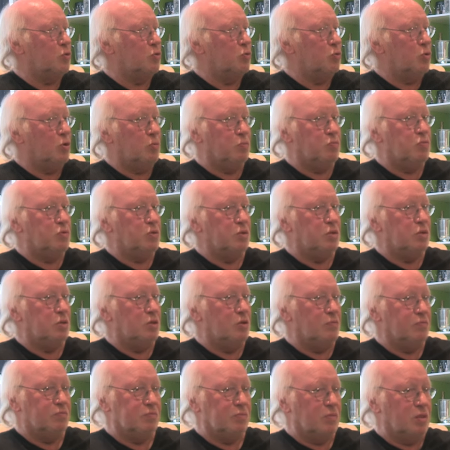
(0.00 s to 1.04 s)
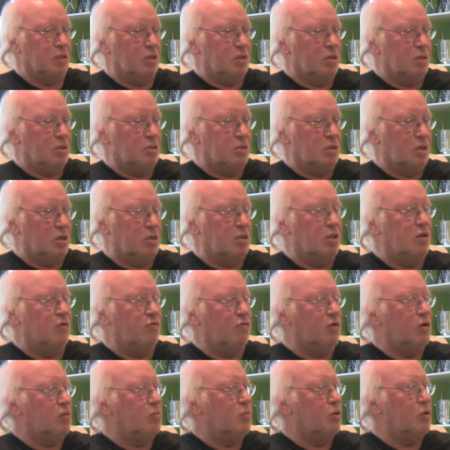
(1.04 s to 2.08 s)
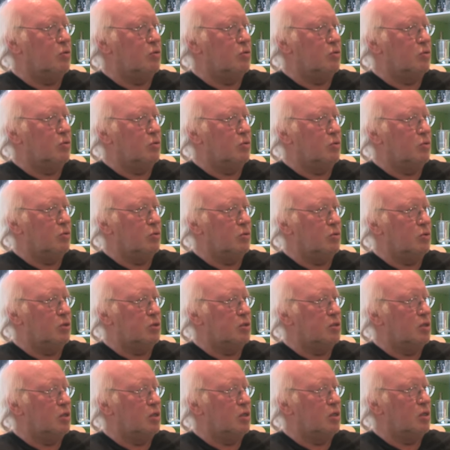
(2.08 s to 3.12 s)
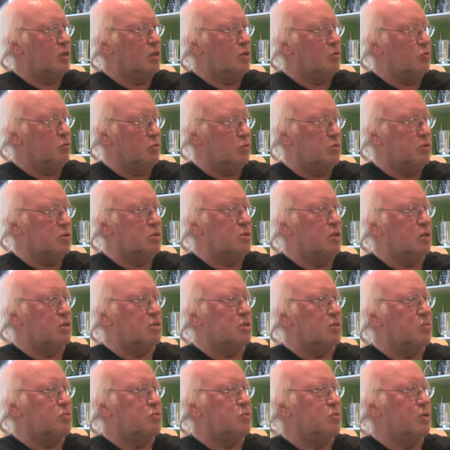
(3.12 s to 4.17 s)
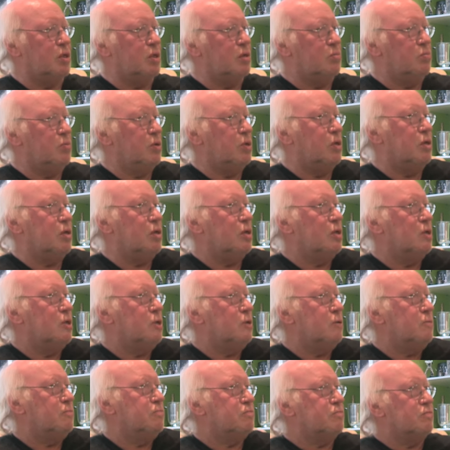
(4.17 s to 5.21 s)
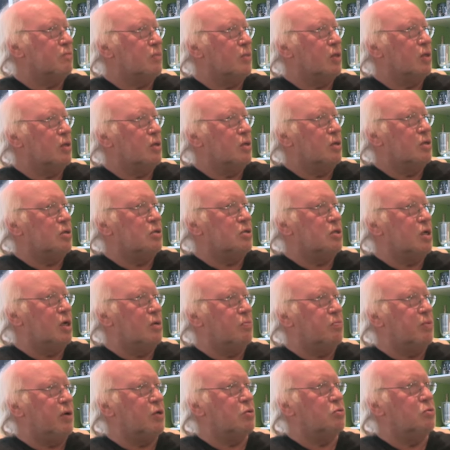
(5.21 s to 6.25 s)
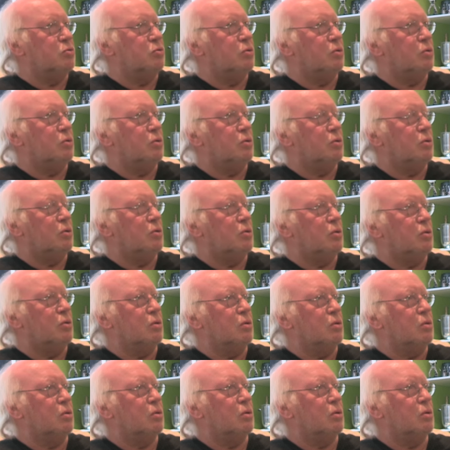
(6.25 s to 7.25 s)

d'eux. Et puis, ça a été vraiment euh, des années aussi exceptionnelles, mais j'ai un parcours euh,